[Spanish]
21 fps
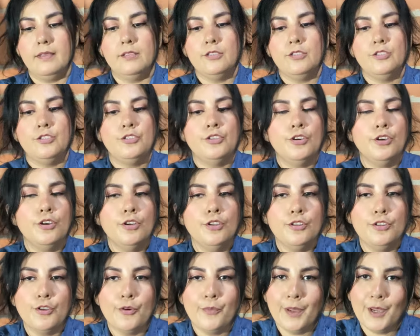yo
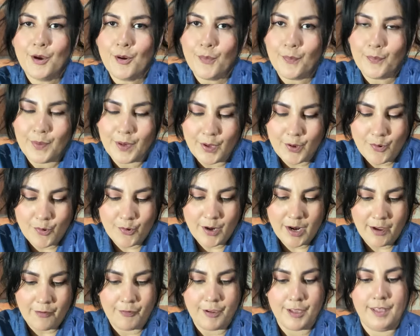no me complico
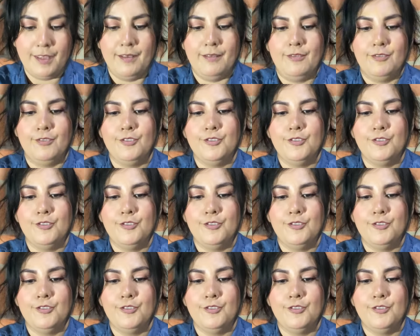la vida.